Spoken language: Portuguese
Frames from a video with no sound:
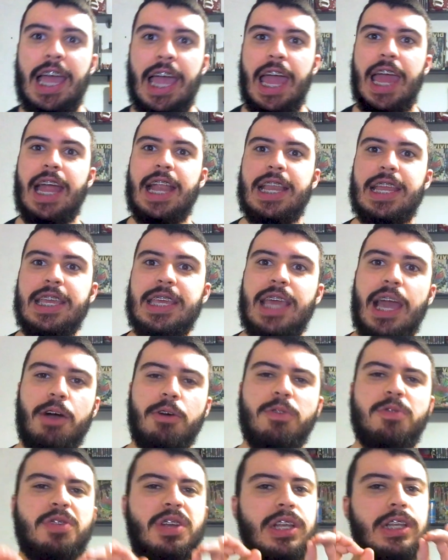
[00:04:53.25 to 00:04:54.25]
Ele é o
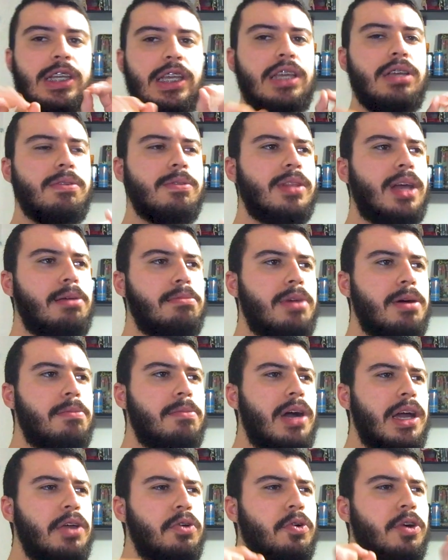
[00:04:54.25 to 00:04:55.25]
filhinho da
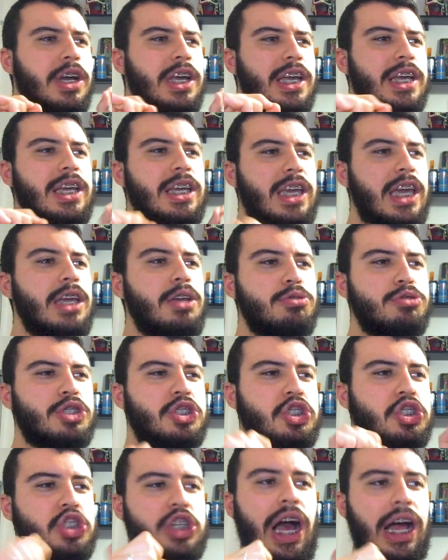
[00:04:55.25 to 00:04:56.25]
mamãe, o riquinho
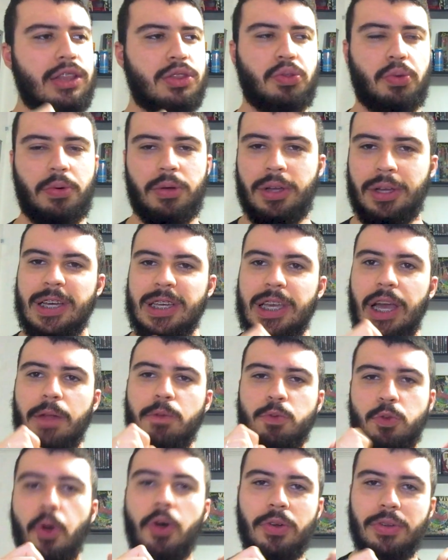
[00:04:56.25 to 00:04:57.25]
chato, que é o
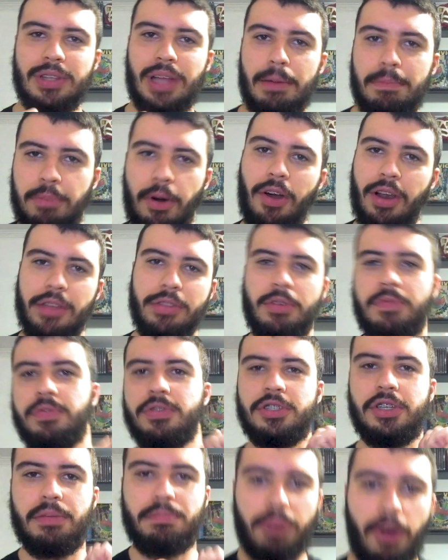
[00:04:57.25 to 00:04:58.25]
dono da bola do
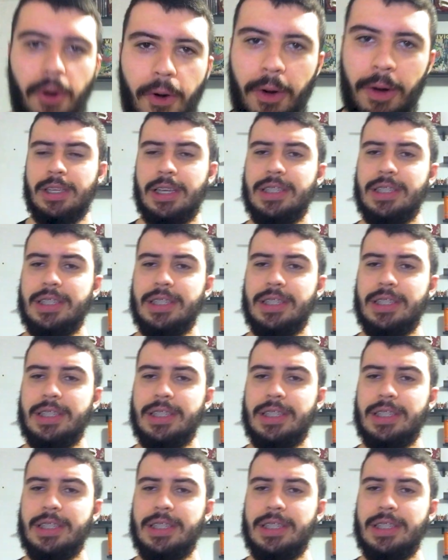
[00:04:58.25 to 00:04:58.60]
futebol.